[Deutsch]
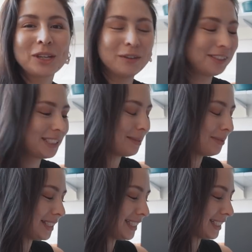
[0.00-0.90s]
ich hoffe, das habt
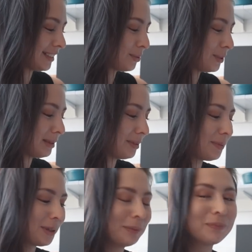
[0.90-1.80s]
ihr nicht zu sehr
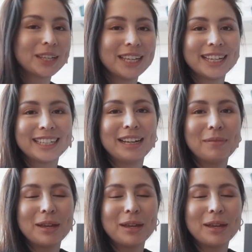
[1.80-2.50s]
mitbekommen. Ja,